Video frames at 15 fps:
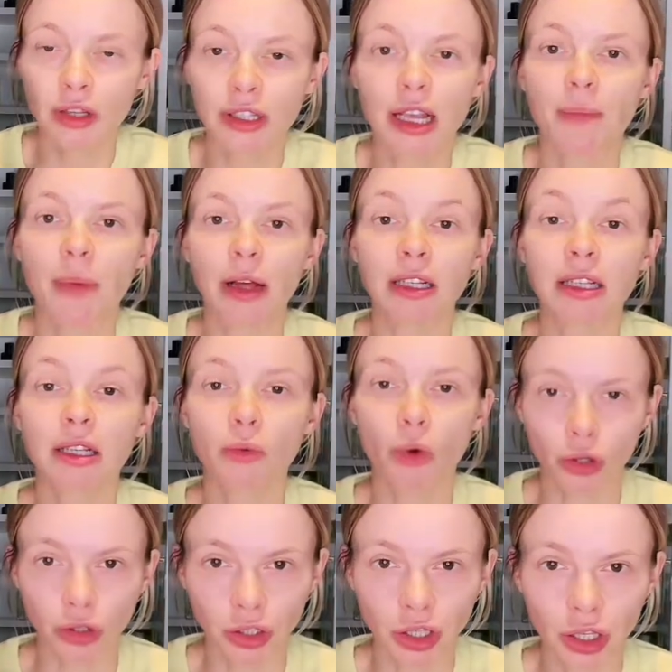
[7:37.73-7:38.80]
I jest to
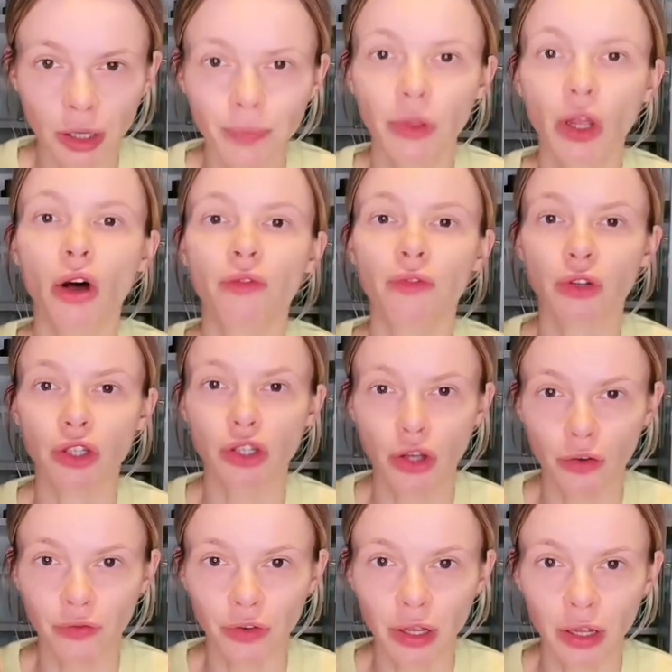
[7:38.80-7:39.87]
zapach słodki,
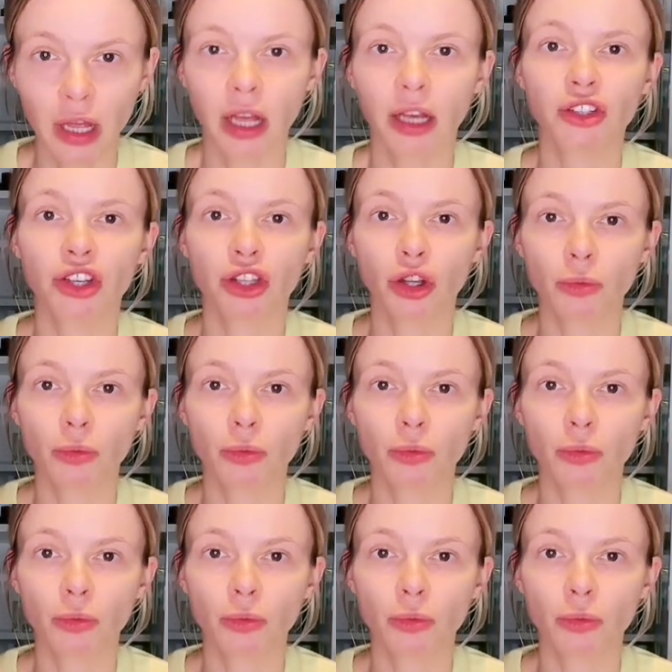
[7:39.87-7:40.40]
owocowy,